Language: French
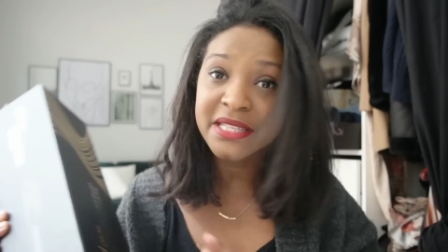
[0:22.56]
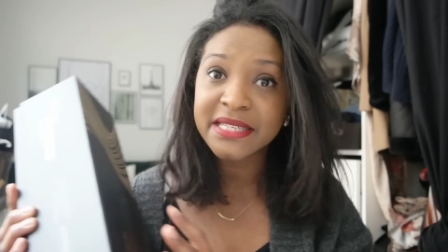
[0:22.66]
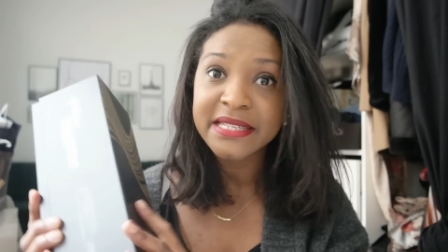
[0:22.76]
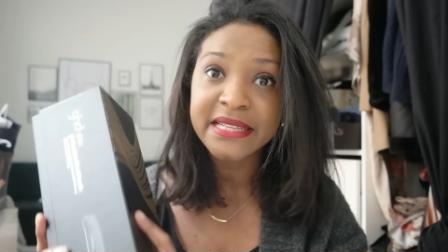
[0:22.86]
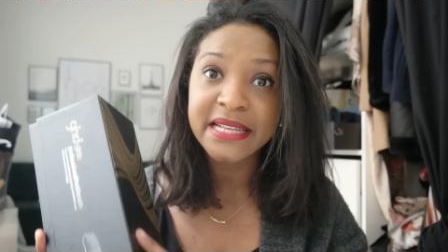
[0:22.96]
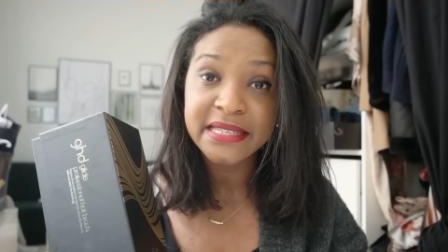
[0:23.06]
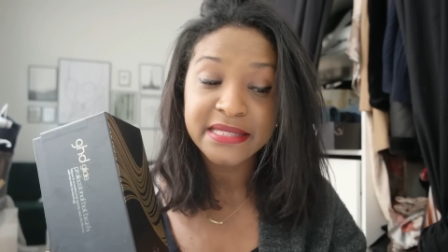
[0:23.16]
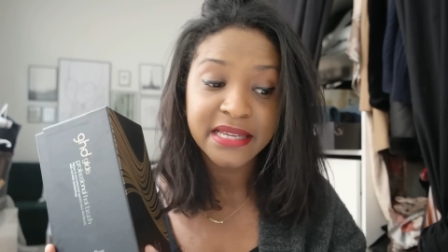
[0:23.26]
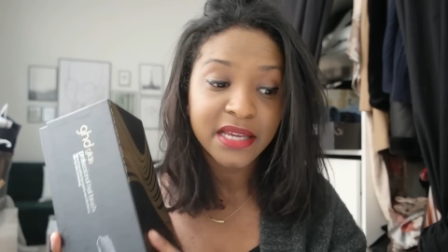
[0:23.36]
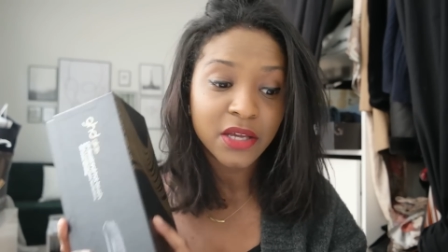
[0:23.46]
J'ai décidé de la
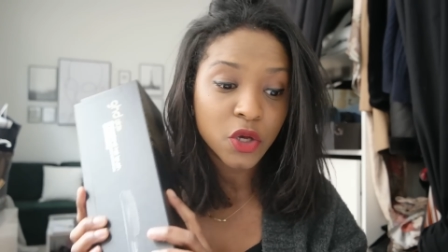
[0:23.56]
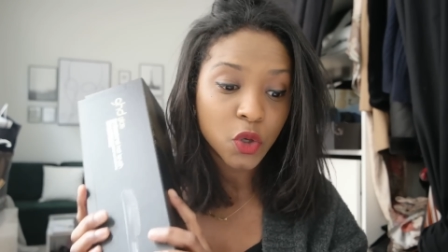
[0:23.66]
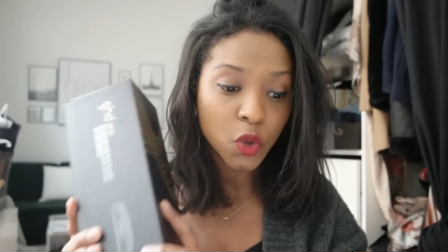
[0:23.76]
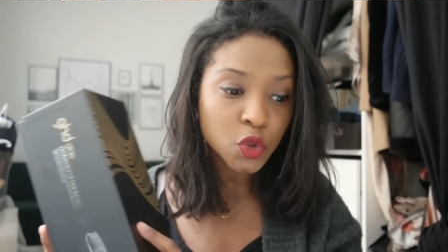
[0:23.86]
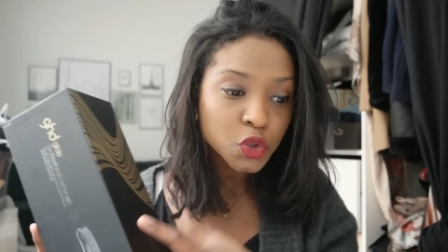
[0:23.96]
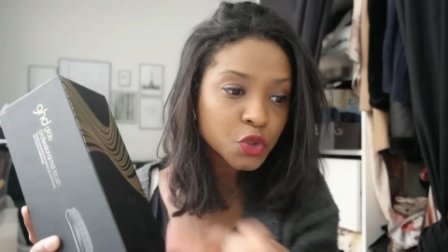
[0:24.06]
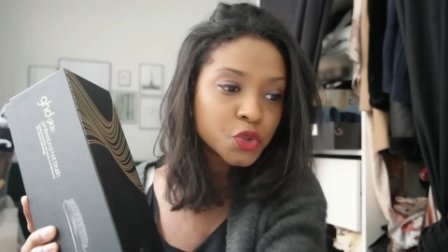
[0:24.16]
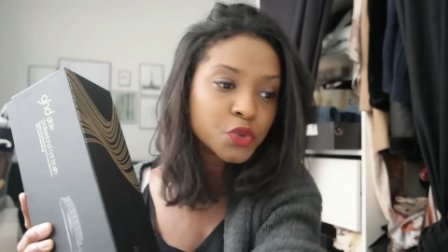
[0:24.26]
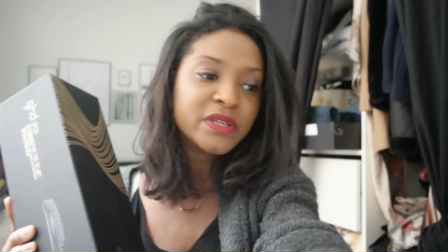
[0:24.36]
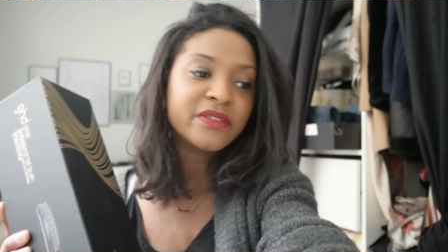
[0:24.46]
tester
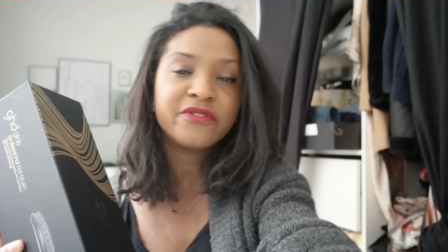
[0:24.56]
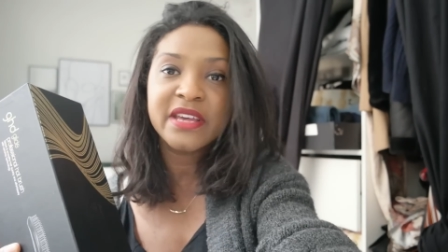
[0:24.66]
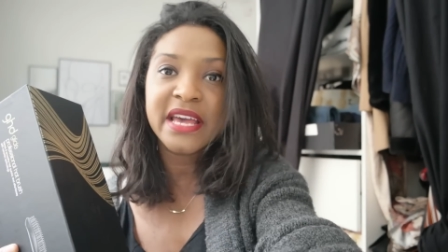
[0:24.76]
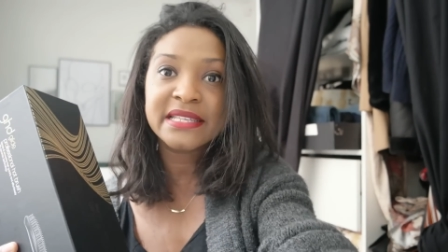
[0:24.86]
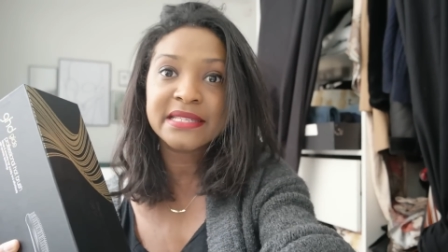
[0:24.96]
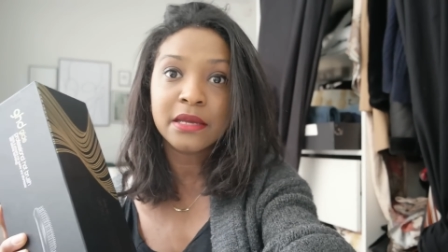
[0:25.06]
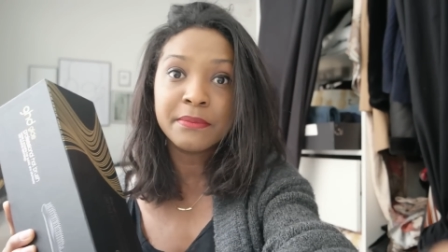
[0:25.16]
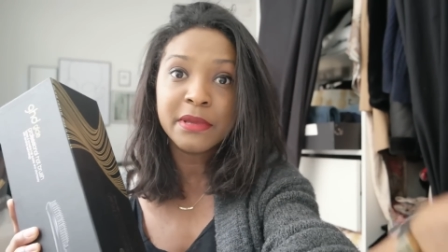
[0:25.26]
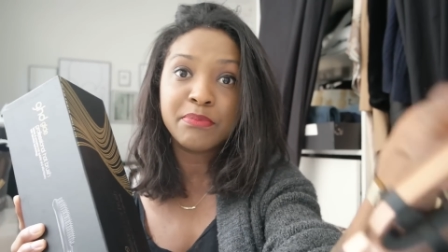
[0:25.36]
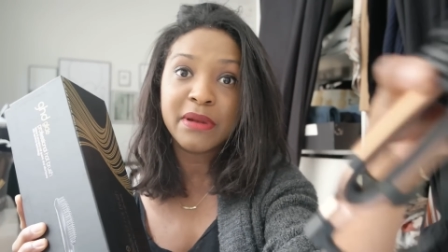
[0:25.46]
aujourd'hui VS
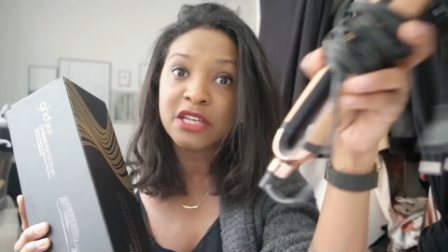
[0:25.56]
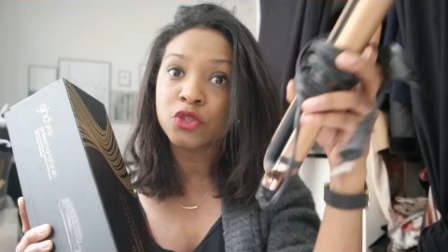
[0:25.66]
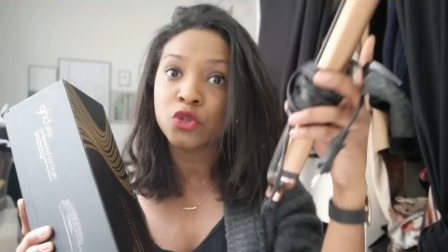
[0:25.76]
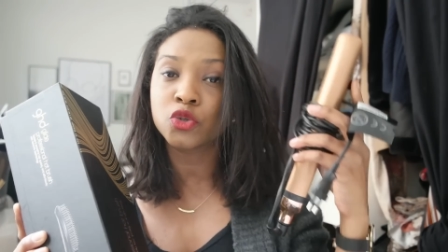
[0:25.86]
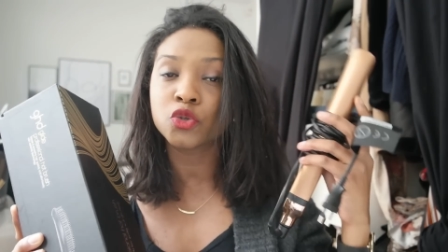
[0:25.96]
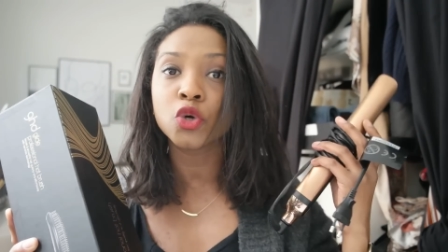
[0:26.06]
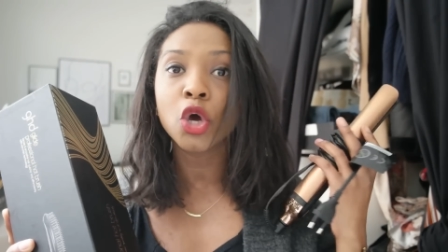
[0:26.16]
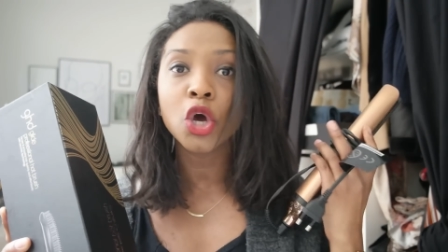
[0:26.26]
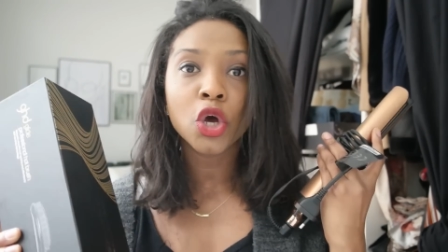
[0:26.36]
mes plaques que